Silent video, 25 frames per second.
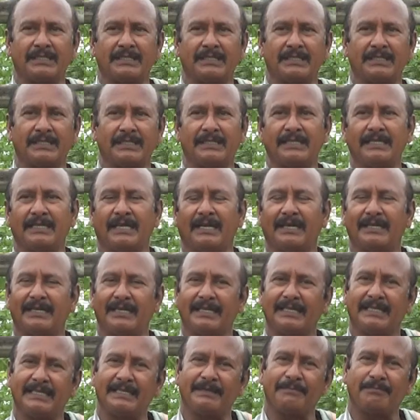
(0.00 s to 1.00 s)
ఖర్చుకి
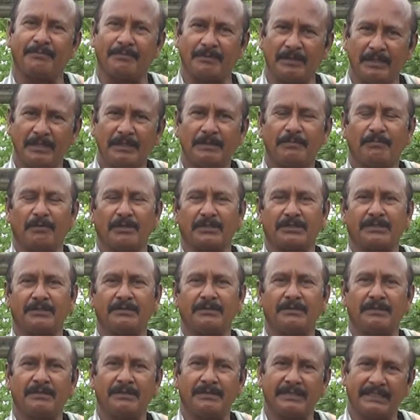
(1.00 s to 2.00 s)
వాటికి
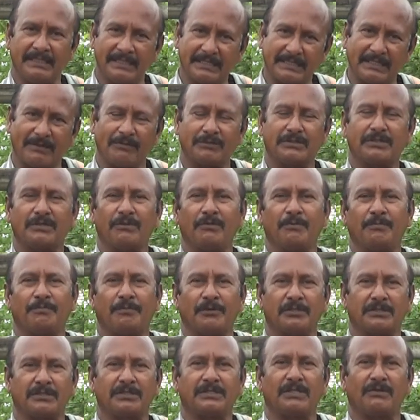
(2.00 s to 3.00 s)
ఫస్ట్ ఈ సంవత్సరం
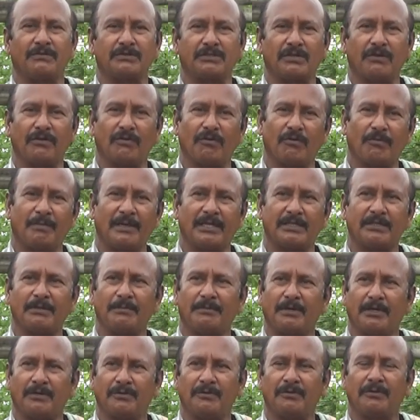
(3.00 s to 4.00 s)
ఫస్ట్ సంవత్సరంలో
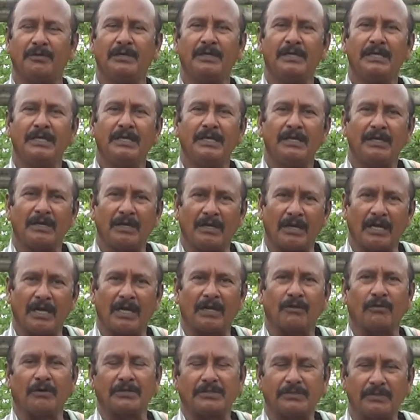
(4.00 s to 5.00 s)
మాత్రం మాకు
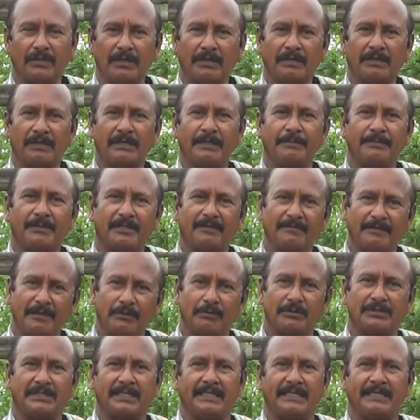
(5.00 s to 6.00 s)
ఖర్చుల నిమిత్తమే
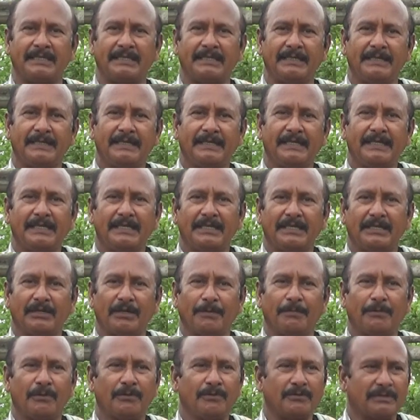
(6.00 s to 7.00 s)
వచ్చినాయి
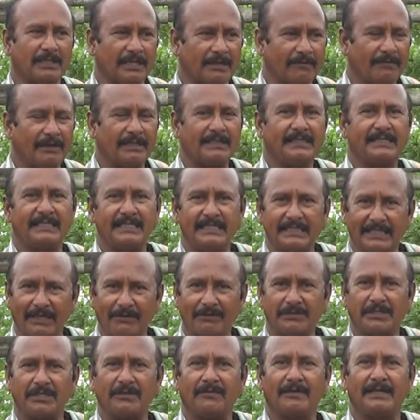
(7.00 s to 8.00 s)
డబ్బులు తర్వాత ఈ
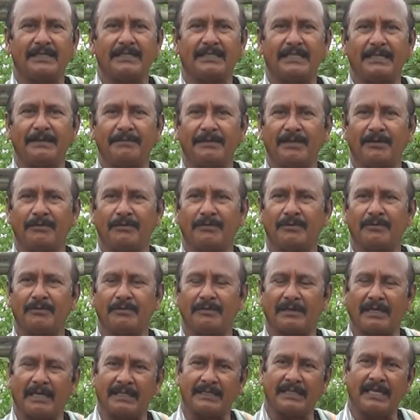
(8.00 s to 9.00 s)
సంవత్సరం అయితే మేము
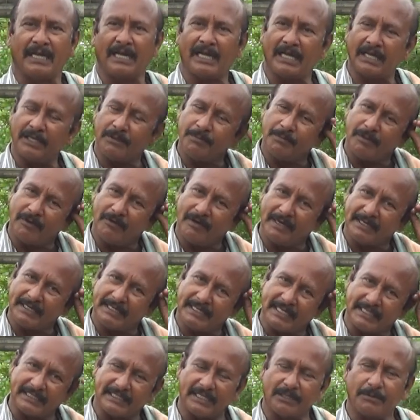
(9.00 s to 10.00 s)
అది
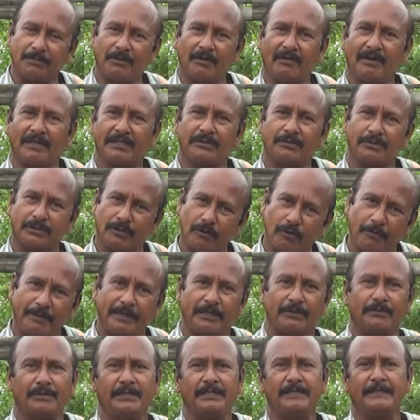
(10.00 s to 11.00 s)
అనుభవాన్ని గత అనుభవాన్ని దృష్టిలో
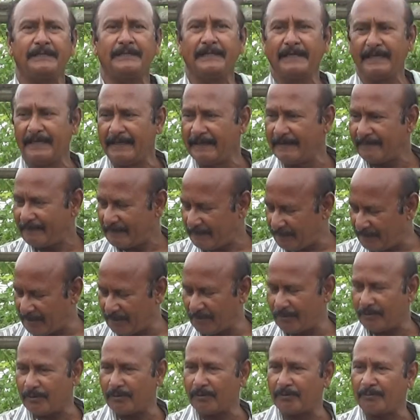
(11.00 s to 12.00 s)
పెట్టుకుని
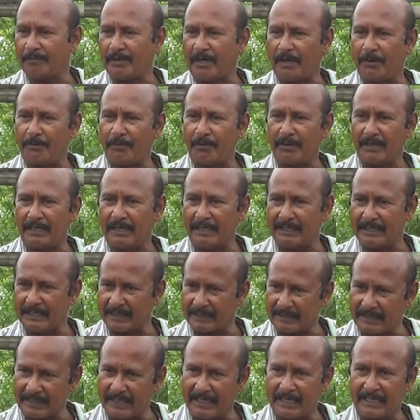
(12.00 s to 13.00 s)
మేము మామూలుగా
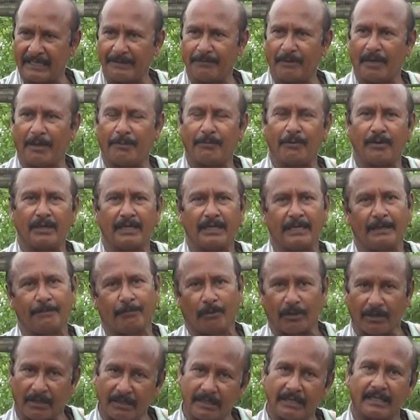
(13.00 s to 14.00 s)
విత్తనాలని మామూలుగా
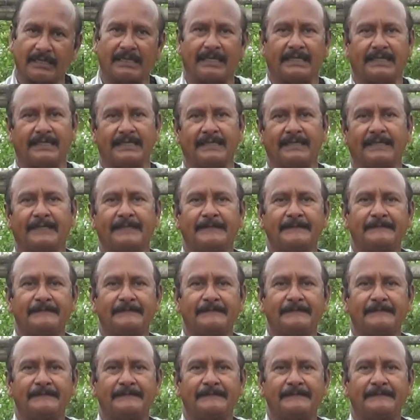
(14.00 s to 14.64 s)
మొలక కట్టి